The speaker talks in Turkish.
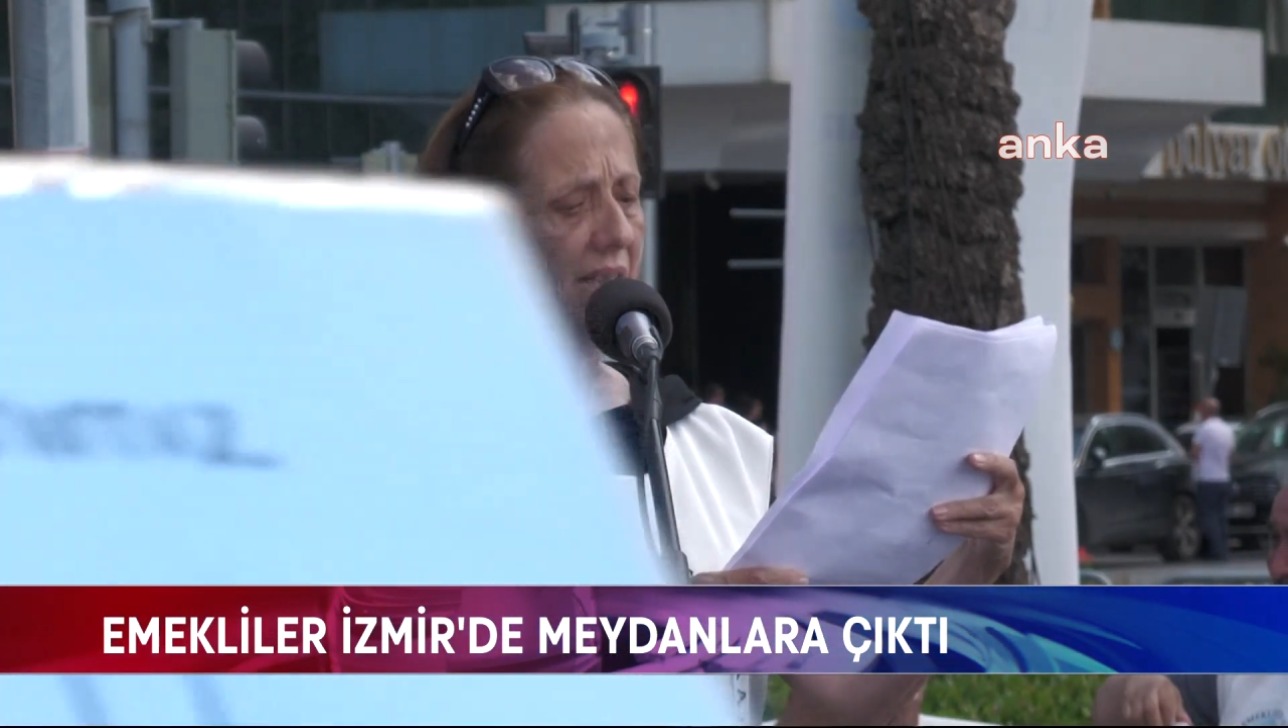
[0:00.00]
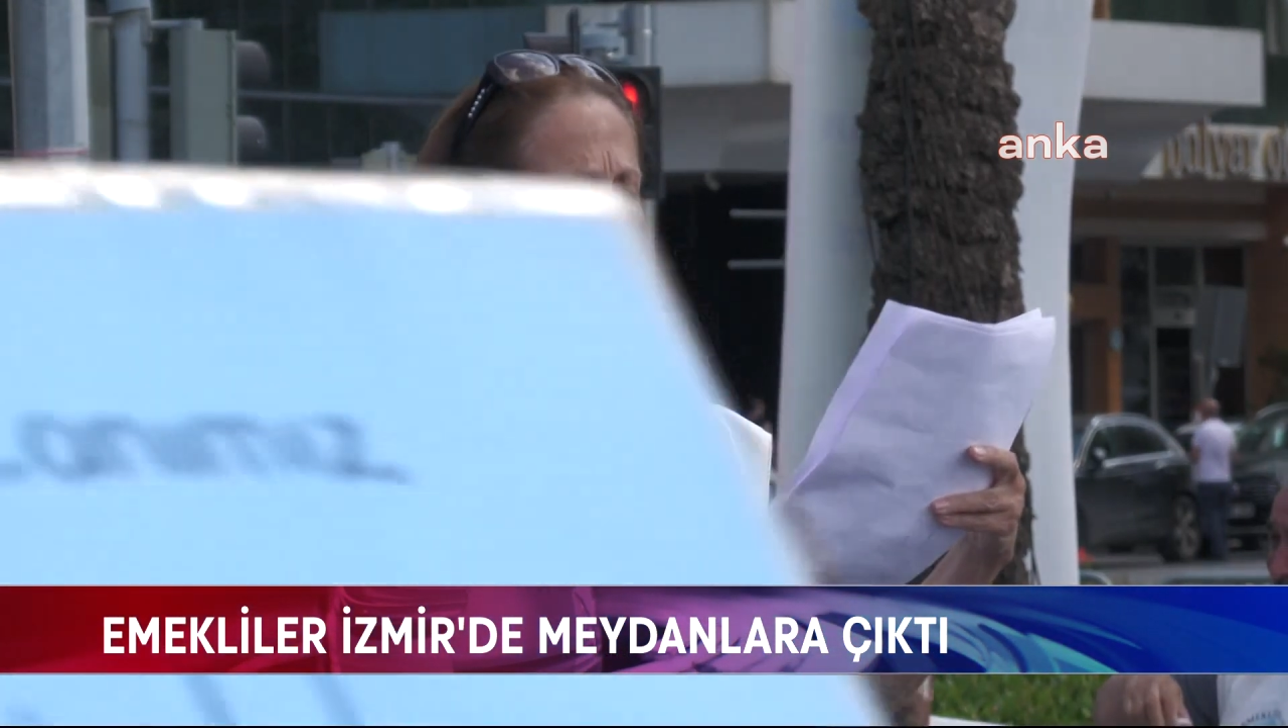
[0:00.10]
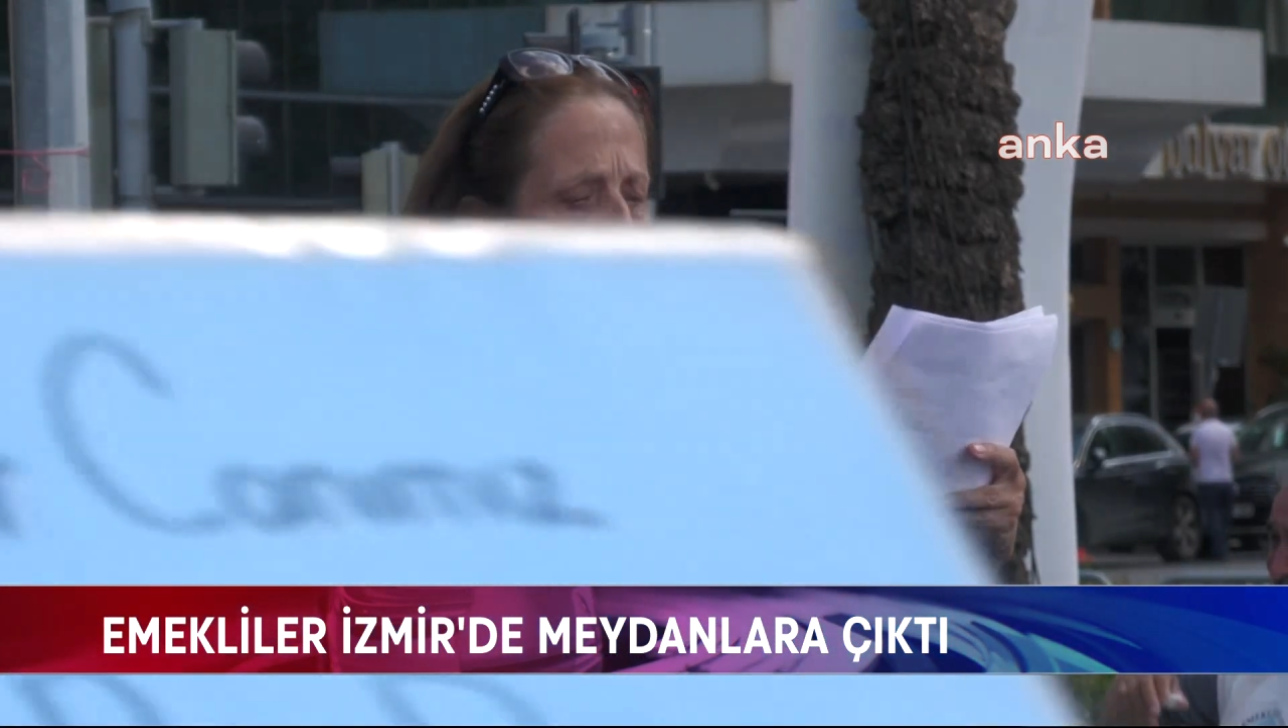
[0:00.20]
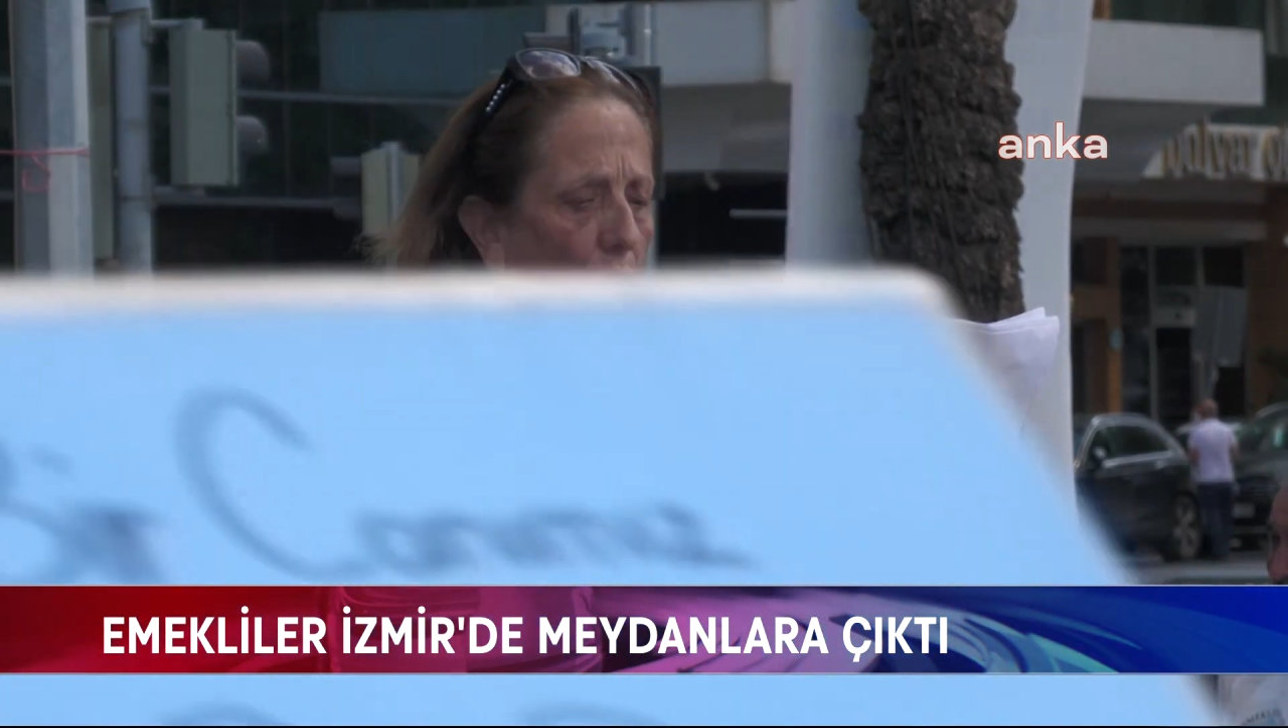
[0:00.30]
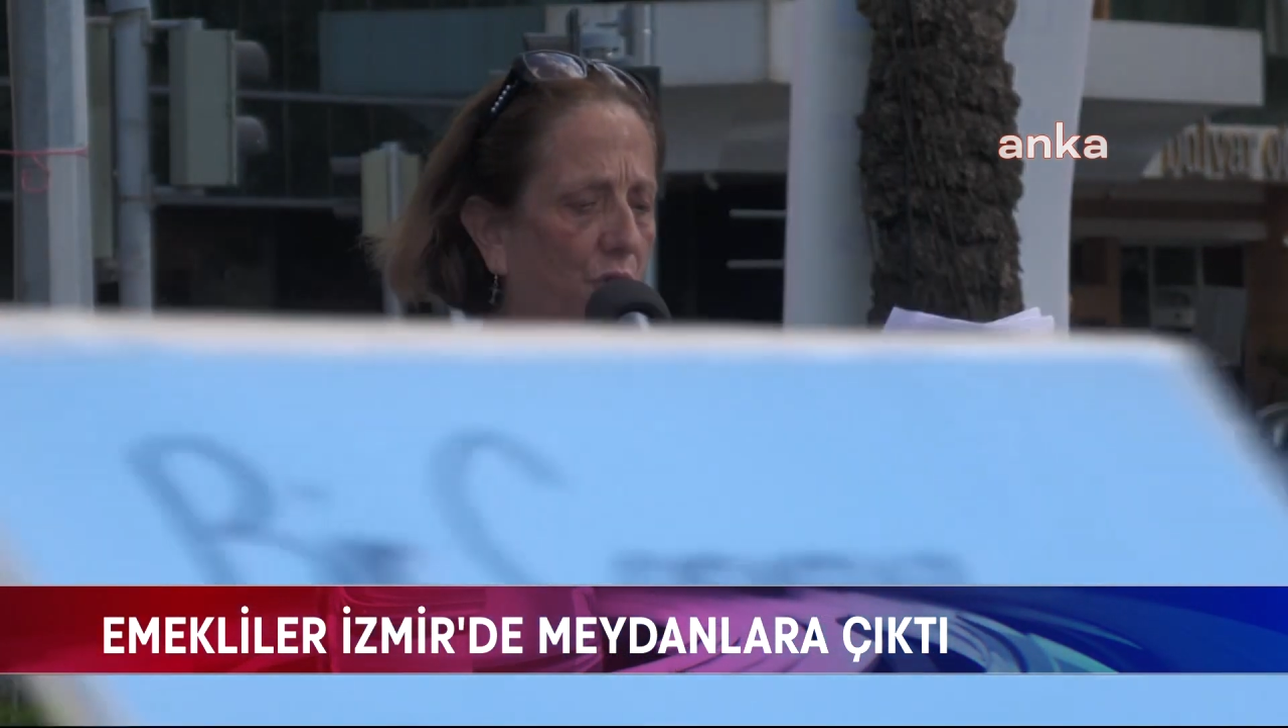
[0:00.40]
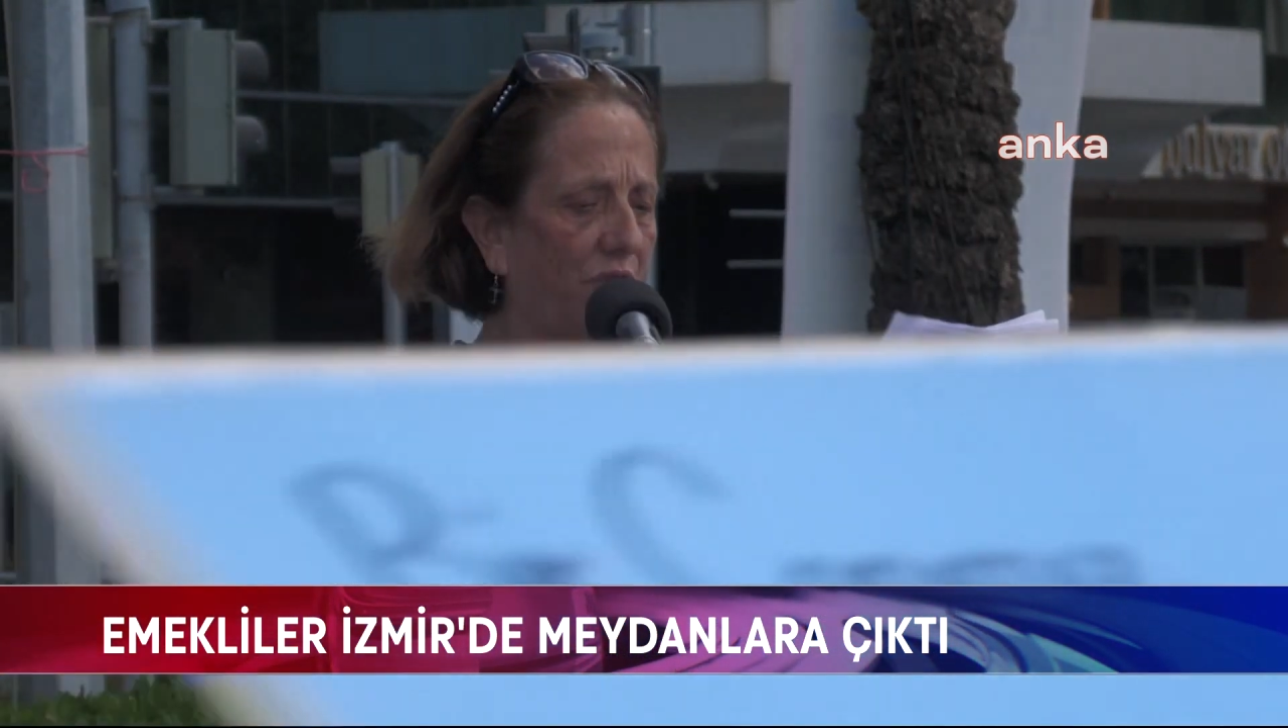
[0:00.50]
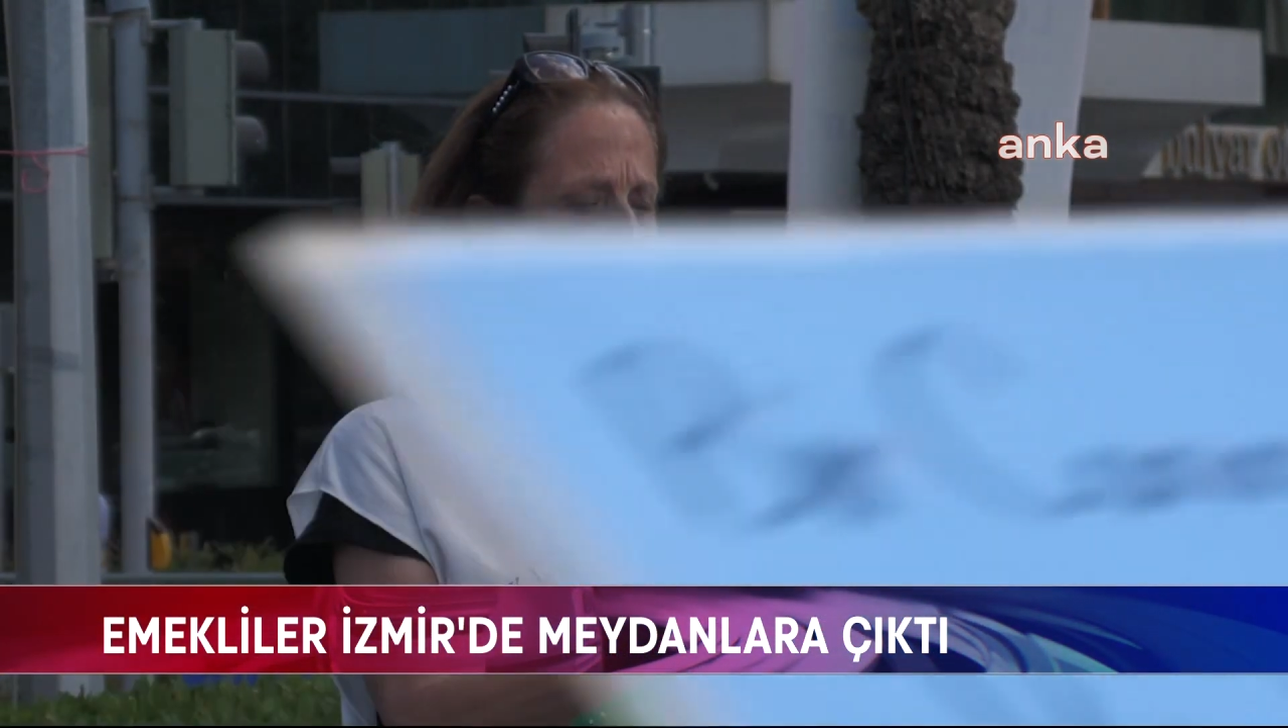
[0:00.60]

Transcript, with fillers: yıl önce